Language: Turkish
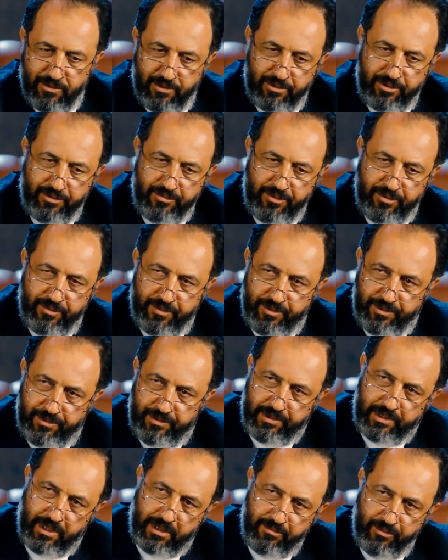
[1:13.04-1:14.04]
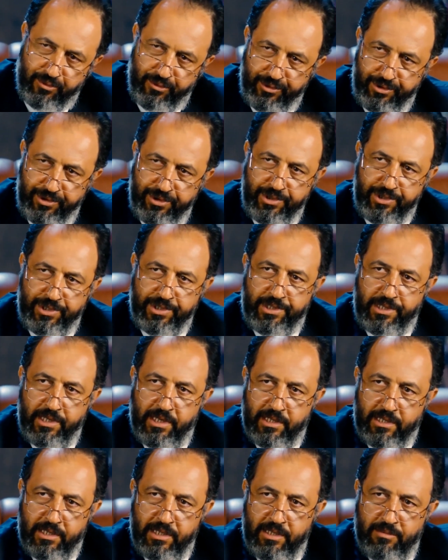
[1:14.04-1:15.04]
Ya Onur Mümin sen bu işin
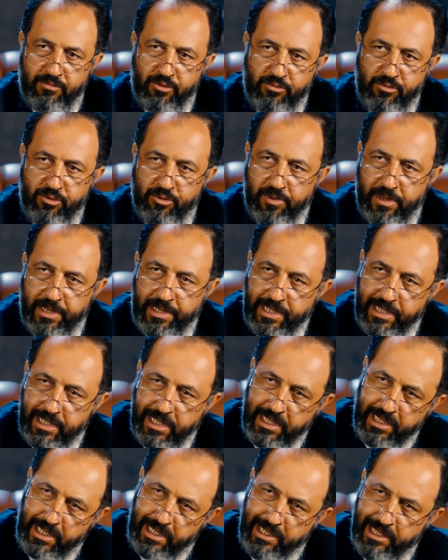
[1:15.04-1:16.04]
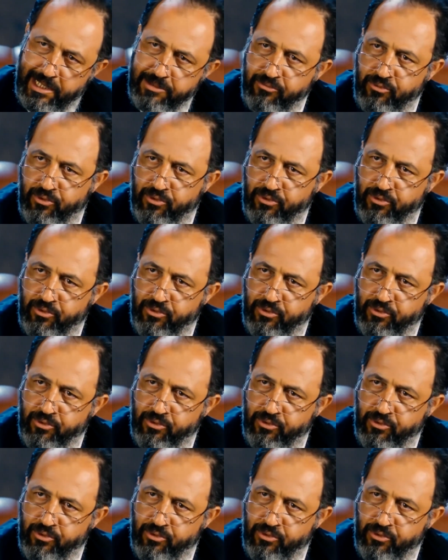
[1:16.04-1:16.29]
ciddiyetini bu mübarekleri